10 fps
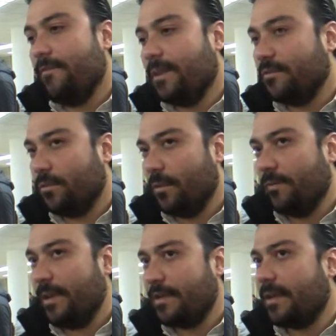e
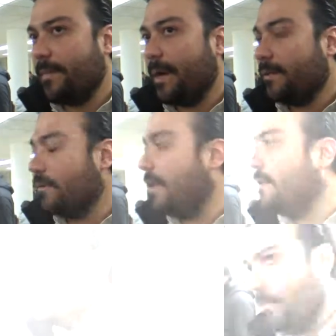infraestructura física para la ciudad.
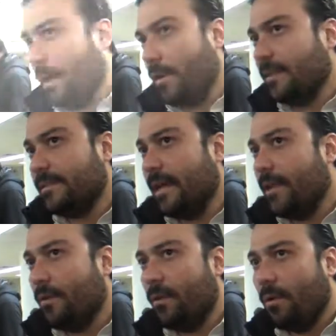Bueno, este
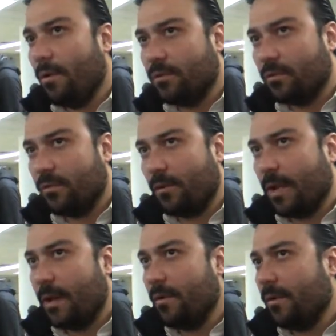año nos
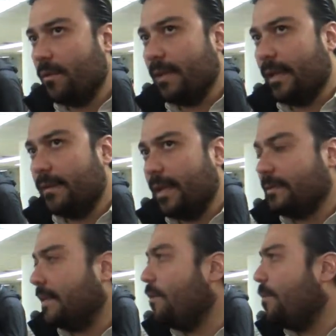otorgaron
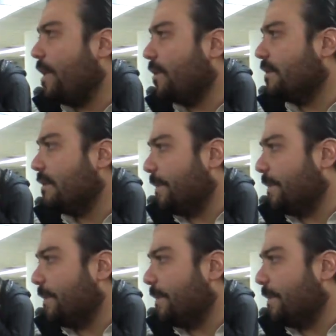35 millones de